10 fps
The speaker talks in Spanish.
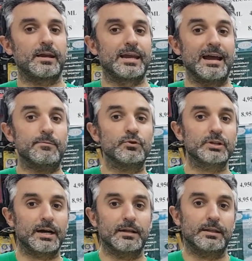Que hay
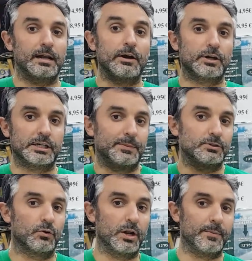mucha gente, claro, que se va
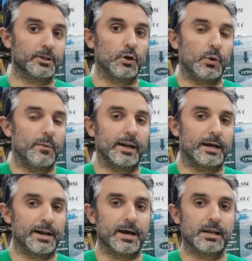suscribiendo nuevo al
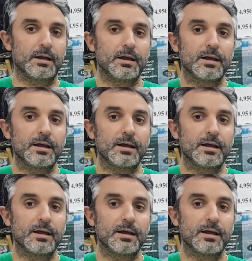canal